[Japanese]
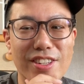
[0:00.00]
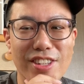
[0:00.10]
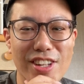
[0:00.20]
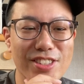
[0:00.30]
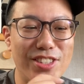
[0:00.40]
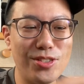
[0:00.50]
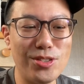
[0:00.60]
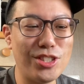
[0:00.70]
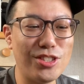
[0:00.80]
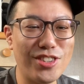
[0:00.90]
なんで
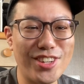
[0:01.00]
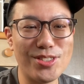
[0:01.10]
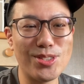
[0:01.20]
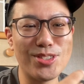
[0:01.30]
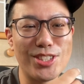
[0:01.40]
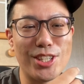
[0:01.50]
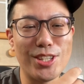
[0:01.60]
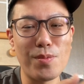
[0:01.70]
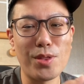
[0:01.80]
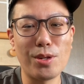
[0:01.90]
友人は普通
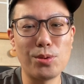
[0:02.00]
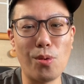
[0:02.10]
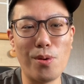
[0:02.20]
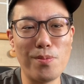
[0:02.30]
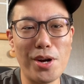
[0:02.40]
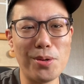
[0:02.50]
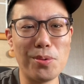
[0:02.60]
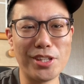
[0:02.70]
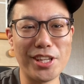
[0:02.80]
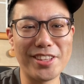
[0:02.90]
にそのまま
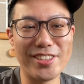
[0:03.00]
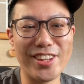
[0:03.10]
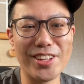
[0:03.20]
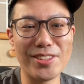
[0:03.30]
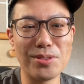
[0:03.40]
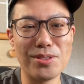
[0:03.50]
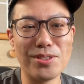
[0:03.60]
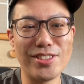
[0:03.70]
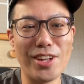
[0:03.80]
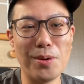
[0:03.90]
iPhone でやって、
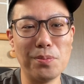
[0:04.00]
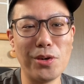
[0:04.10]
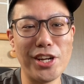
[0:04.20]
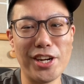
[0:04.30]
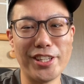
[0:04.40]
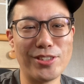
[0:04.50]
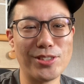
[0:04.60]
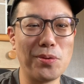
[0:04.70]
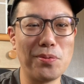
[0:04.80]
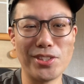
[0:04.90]
何もエラーなく
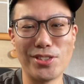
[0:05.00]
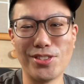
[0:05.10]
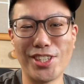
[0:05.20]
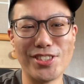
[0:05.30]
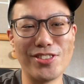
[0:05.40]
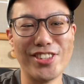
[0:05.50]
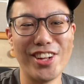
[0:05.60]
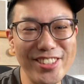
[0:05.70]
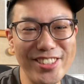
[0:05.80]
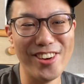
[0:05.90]
そのまま通過するのに
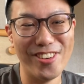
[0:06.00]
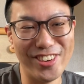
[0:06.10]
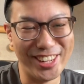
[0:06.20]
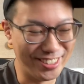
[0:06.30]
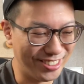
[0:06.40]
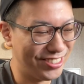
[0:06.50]
なんで俺の、